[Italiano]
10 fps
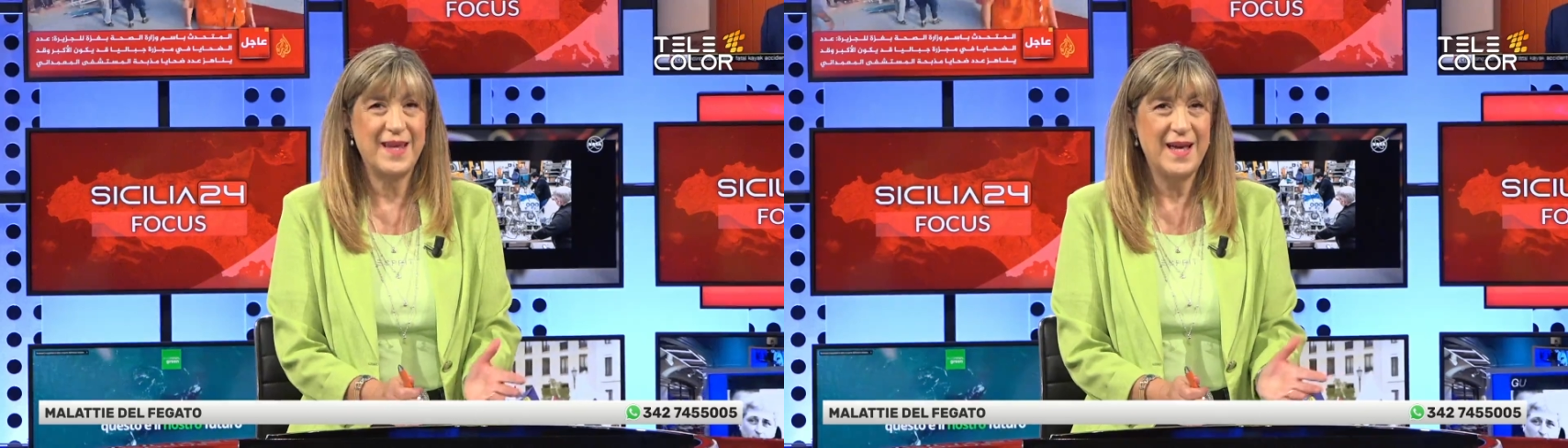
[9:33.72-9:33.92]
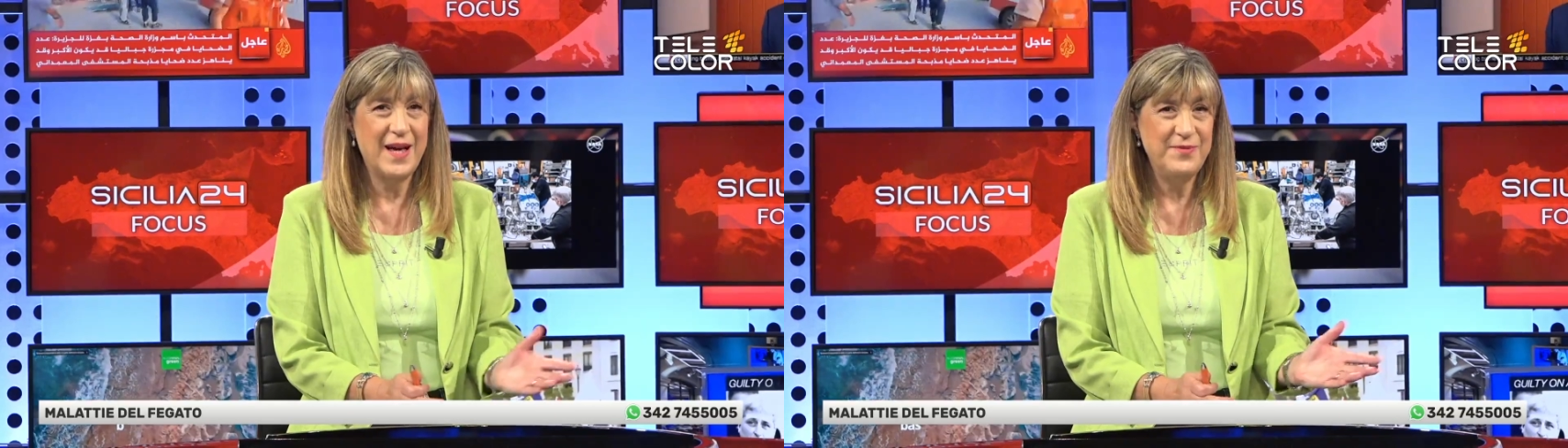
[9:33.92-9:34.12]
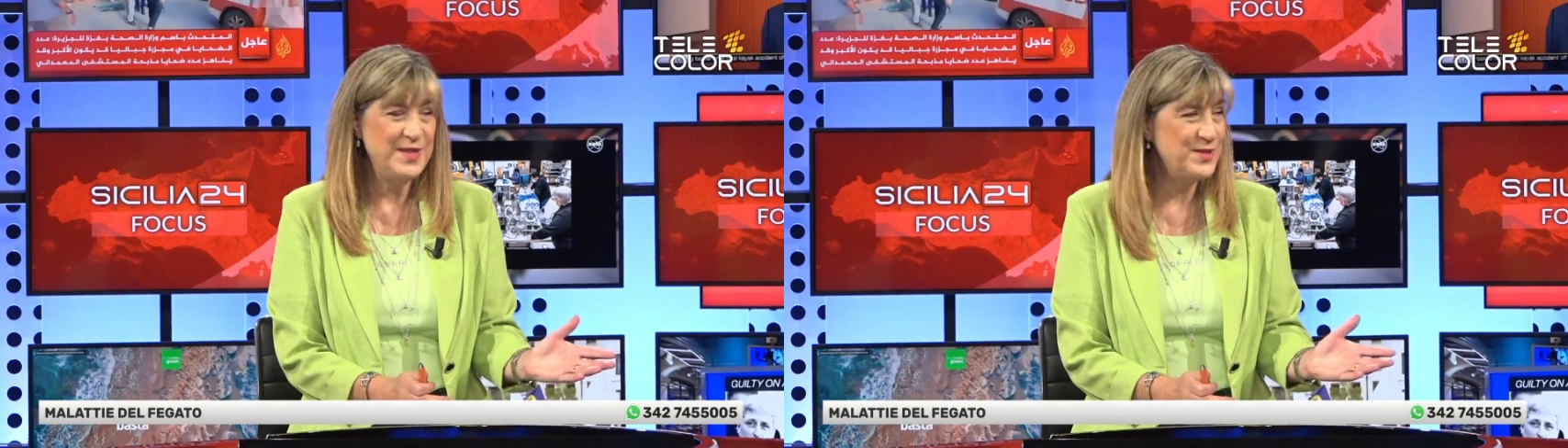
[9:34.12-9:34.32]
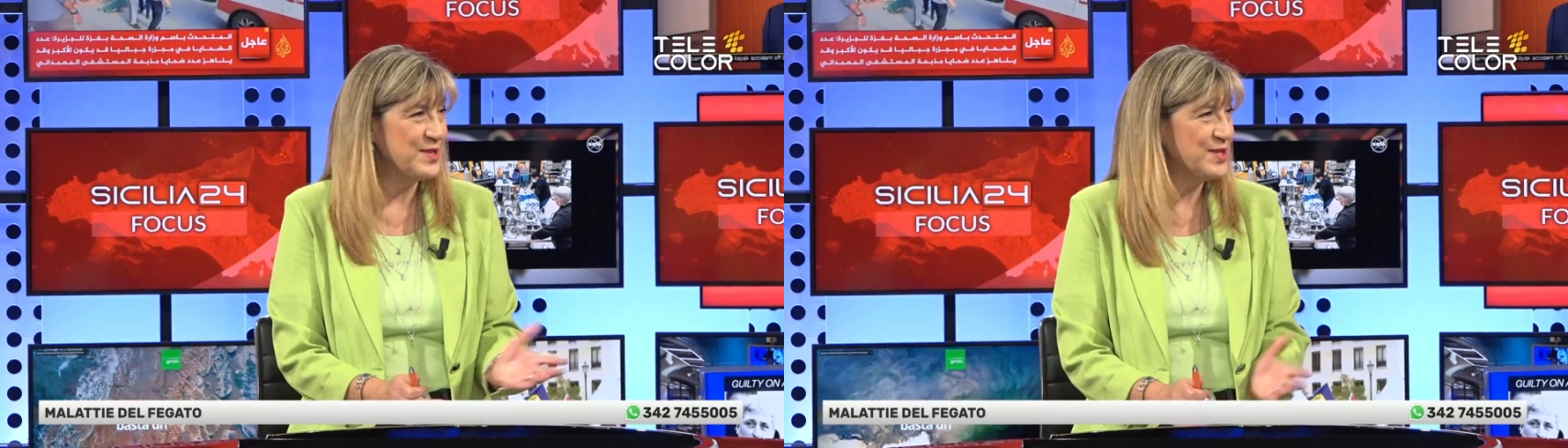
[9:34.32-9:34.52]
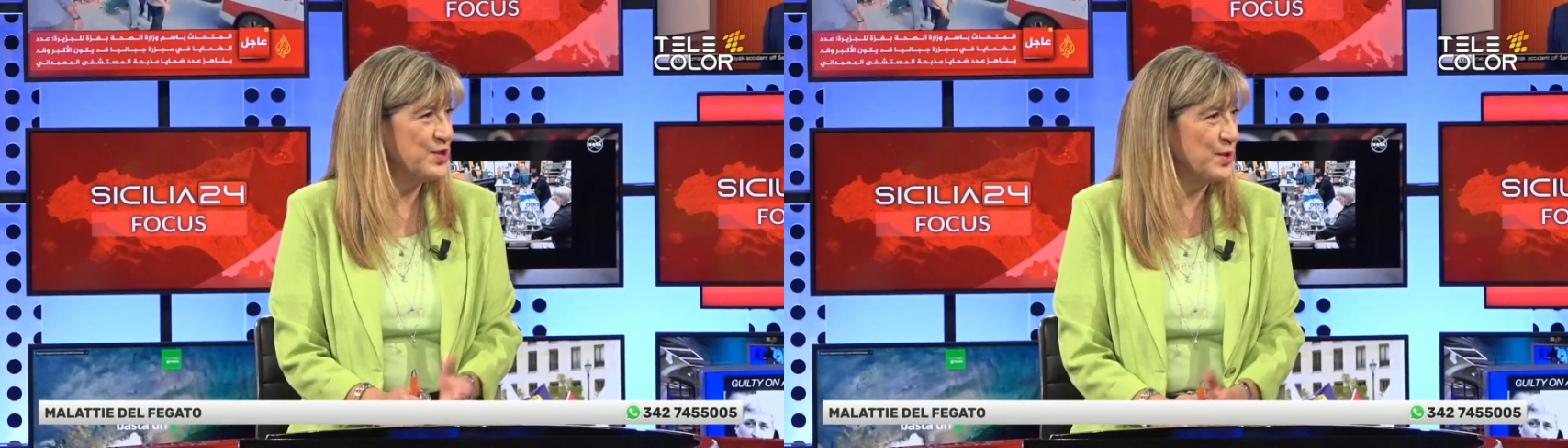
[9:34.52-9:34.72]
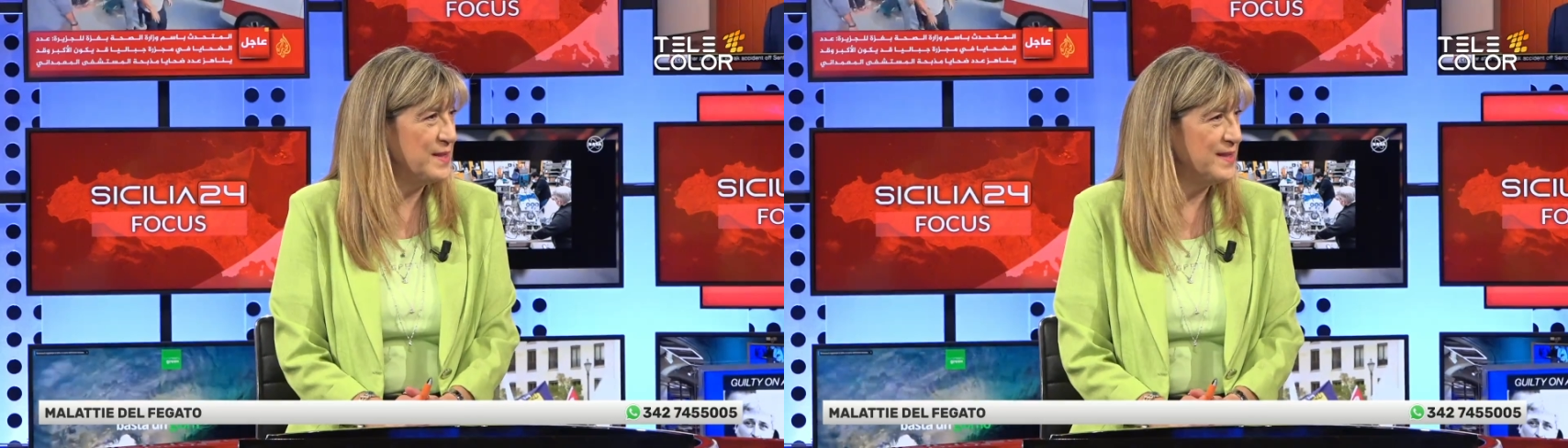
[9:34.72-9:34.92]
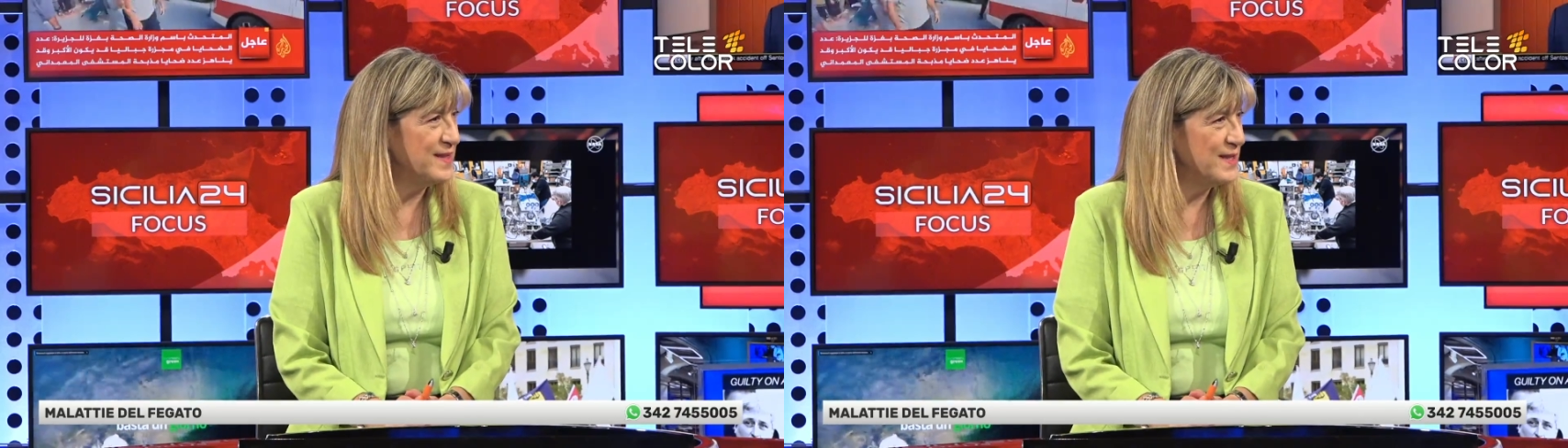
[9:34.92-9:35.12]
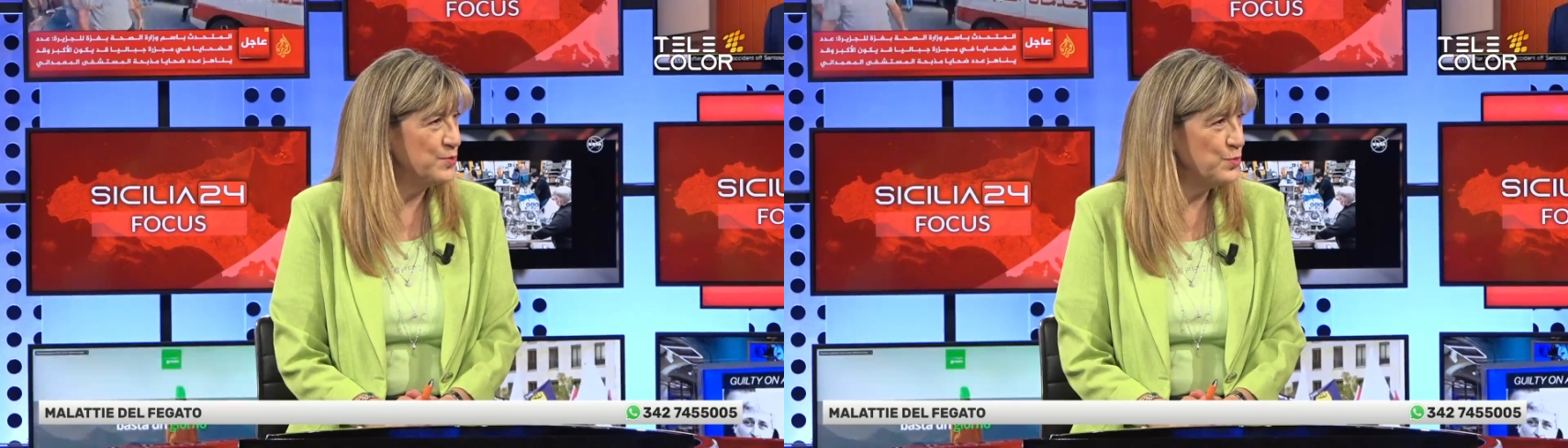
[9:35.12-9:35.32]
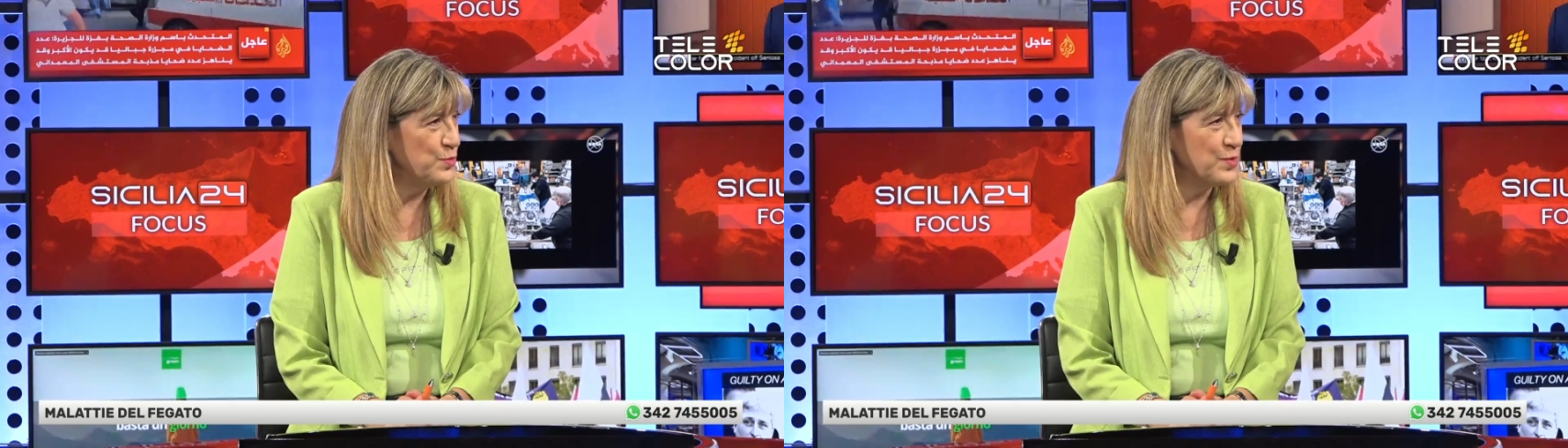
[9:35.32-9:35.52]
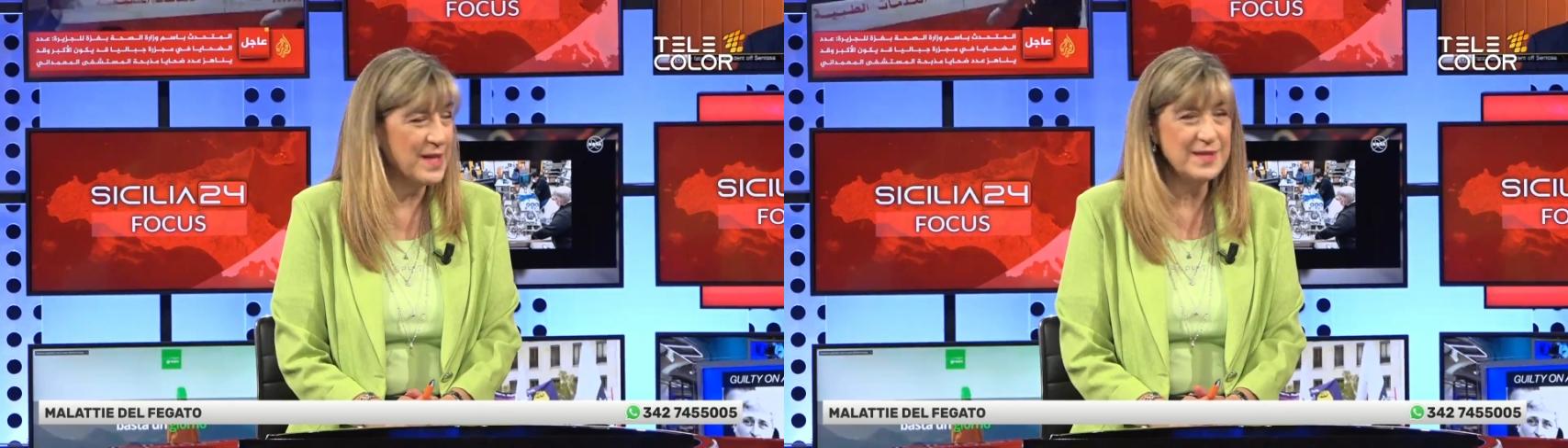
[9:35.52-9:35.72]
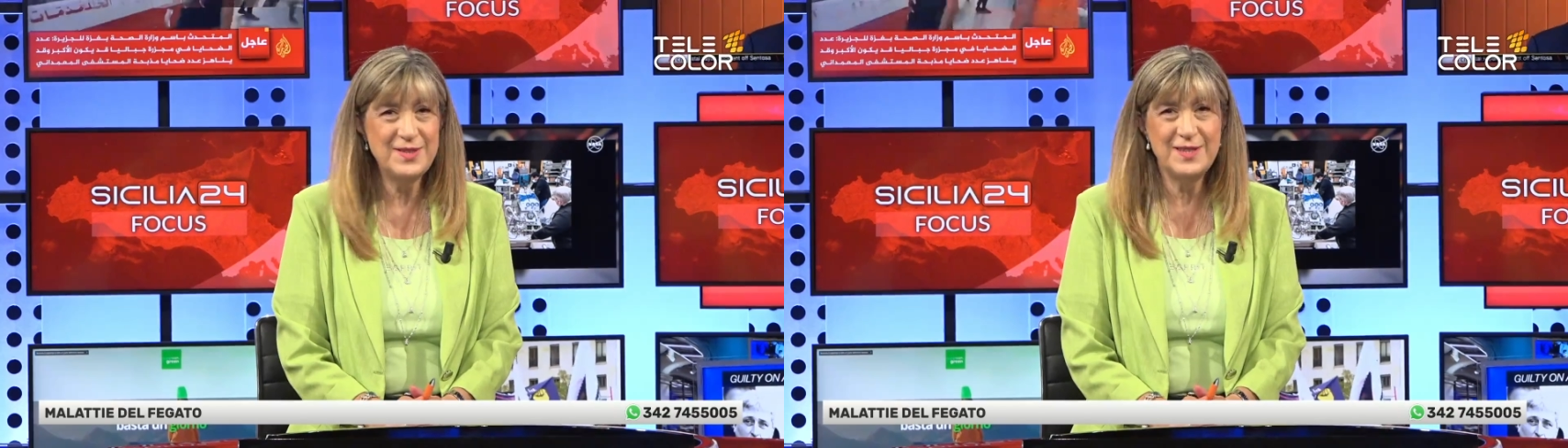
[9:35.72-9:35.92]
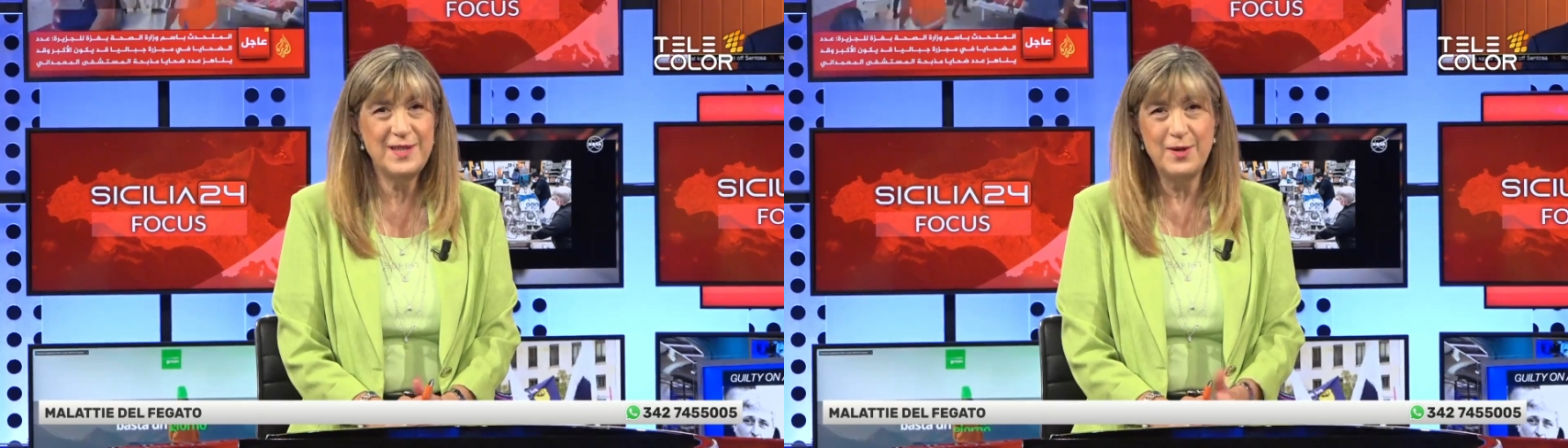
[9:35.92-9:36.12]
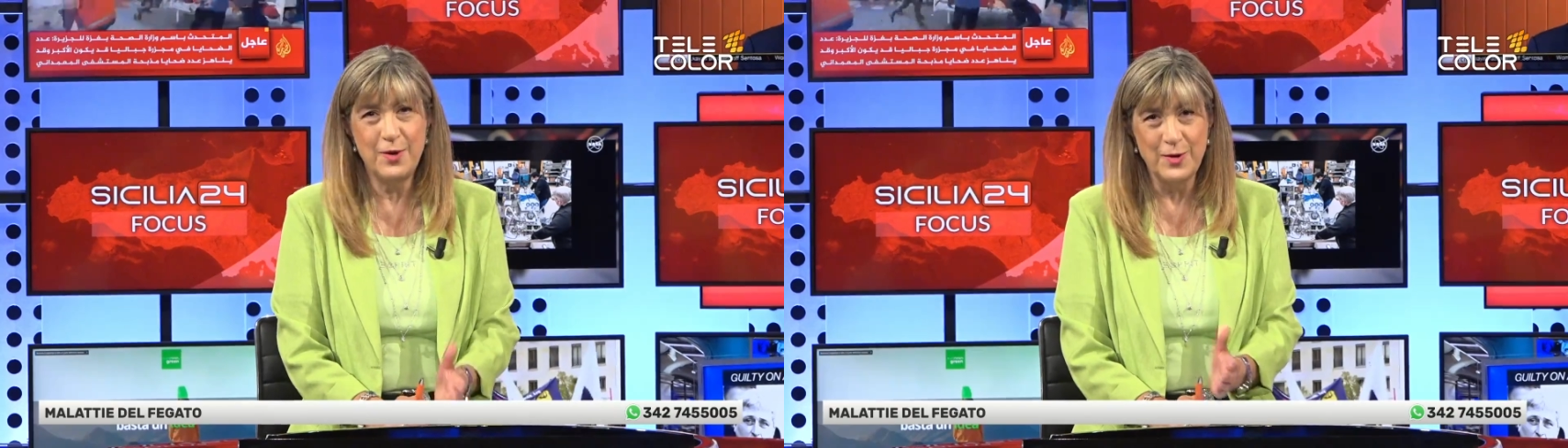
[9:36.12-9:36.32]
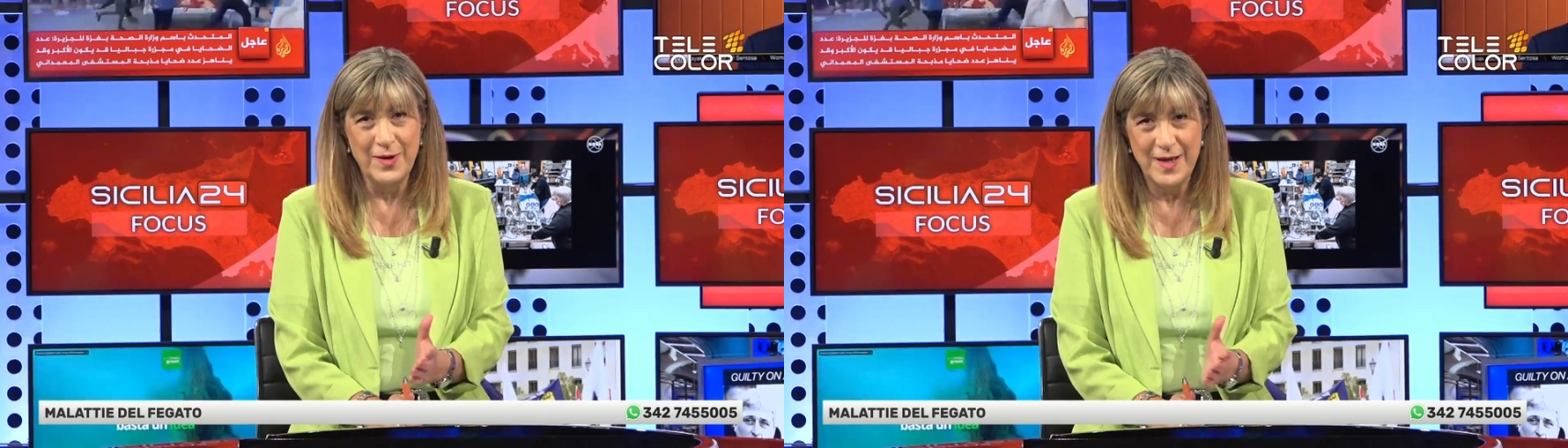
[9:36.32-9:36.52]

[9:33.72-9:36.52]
ha visto che c'è in studio un gastroenterologo